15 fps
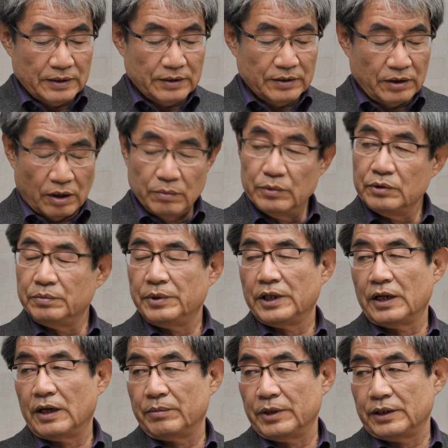너무
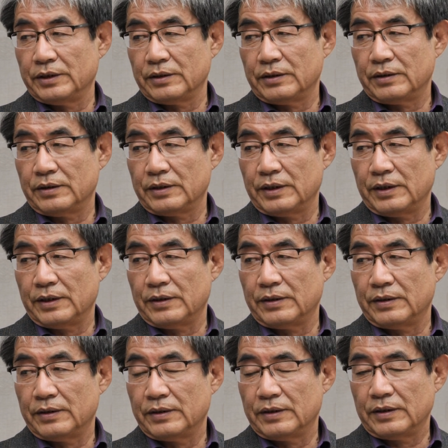민감해진 것 같아요. 아...